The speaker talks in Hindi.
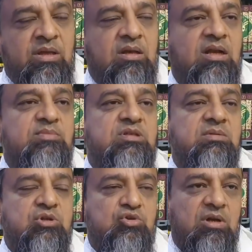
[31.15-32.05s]
कराम से
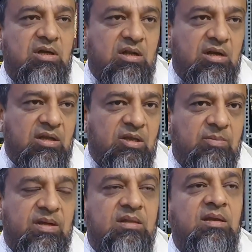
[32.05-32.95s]
मशवरा करने के
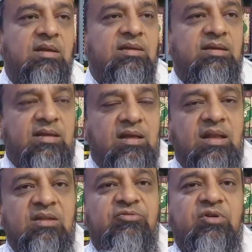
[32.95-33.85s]
बाद ये
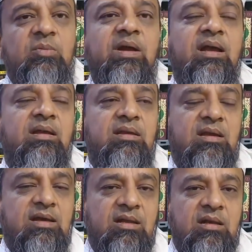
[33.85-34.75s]
ऐलान फरमाया कि
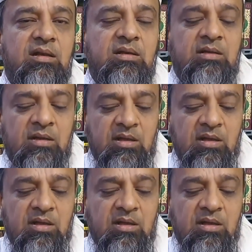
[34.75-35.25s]
कल